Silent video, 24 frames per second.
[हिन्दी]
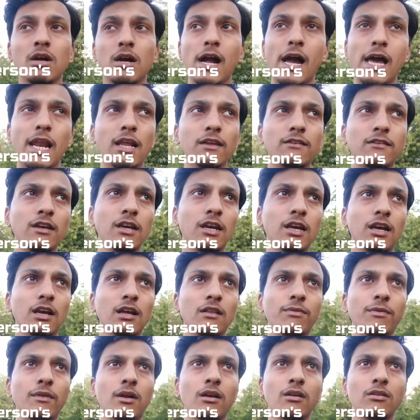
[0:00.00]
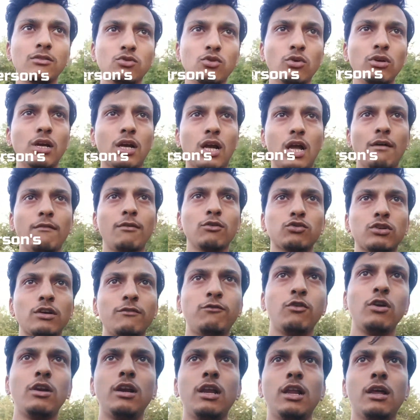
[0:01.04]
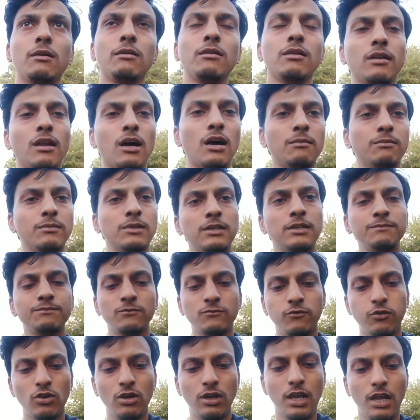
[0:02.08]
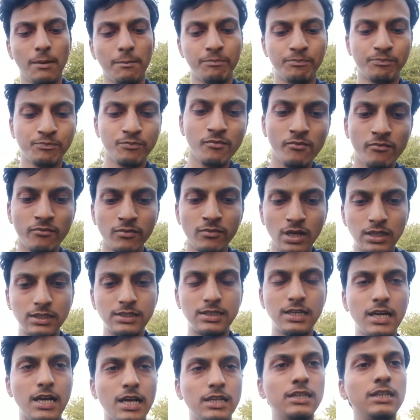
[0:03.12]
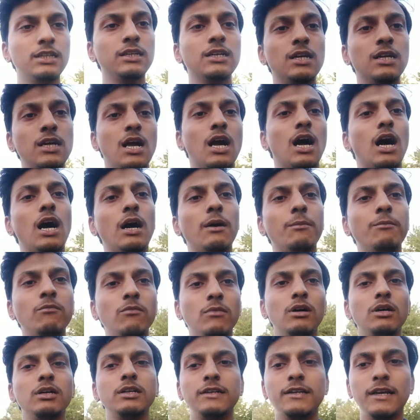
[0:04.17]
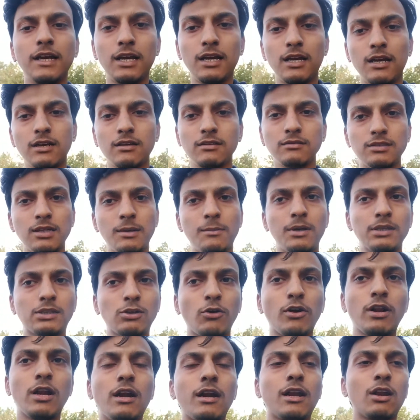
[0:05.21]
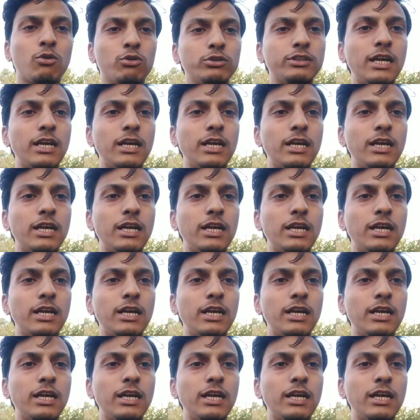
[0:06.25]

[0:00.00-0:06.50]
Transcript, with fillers: एन के अंदर जो लिखा हुआ उसका फुल नाम ना फुल नेम ठीक है जी अब ये जब अथॉरिटी लेटर हो